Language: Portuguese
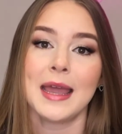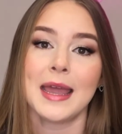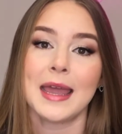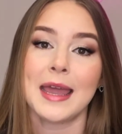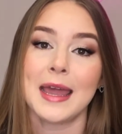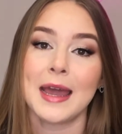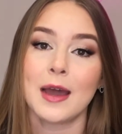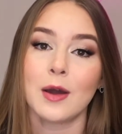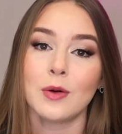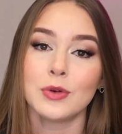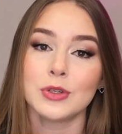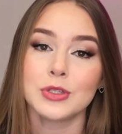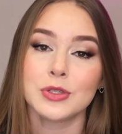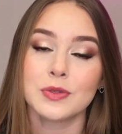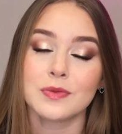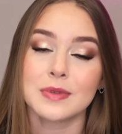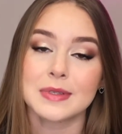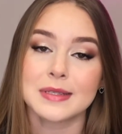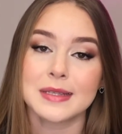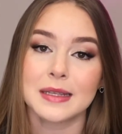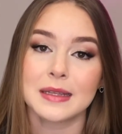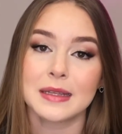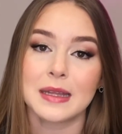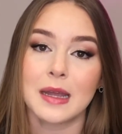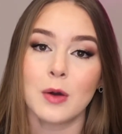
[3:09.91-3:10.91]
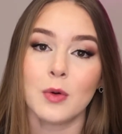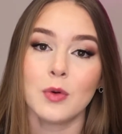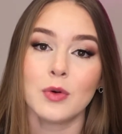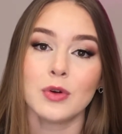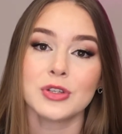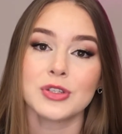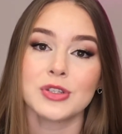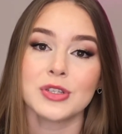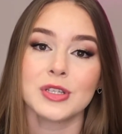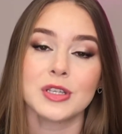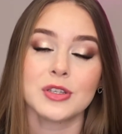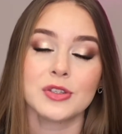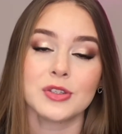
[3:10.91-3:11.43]
É aonde você está
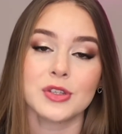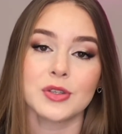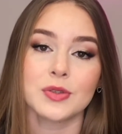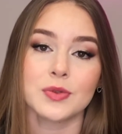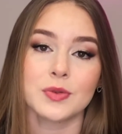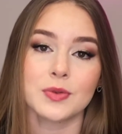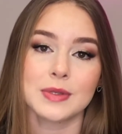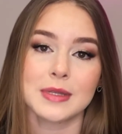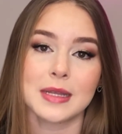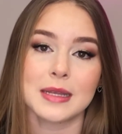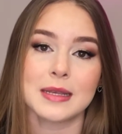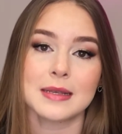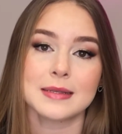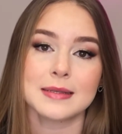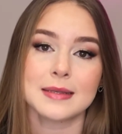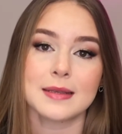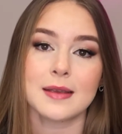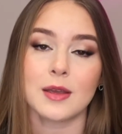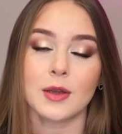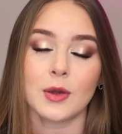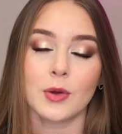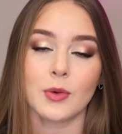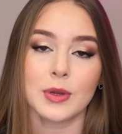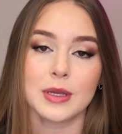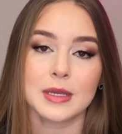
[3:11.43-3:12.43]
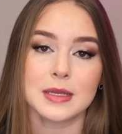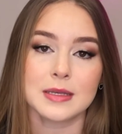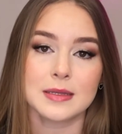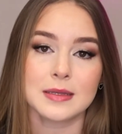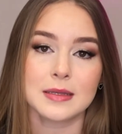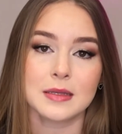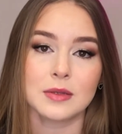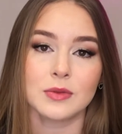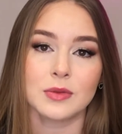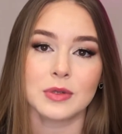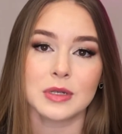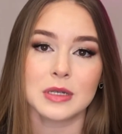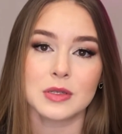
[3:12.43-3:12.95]
hoje que Jesus tem que ser
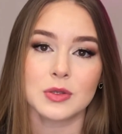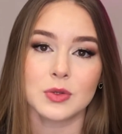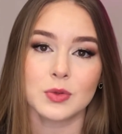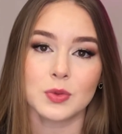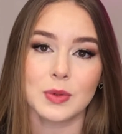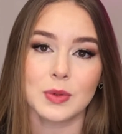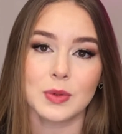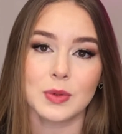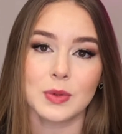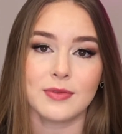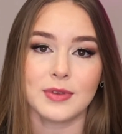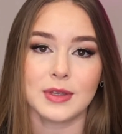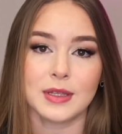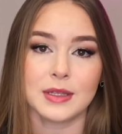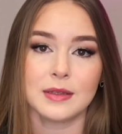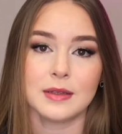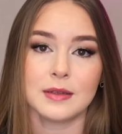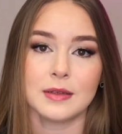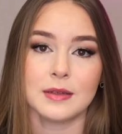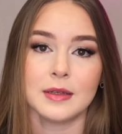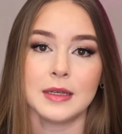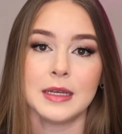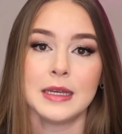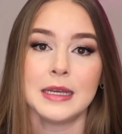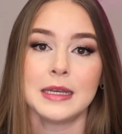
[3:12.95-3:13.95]
reconhecido na sua vida.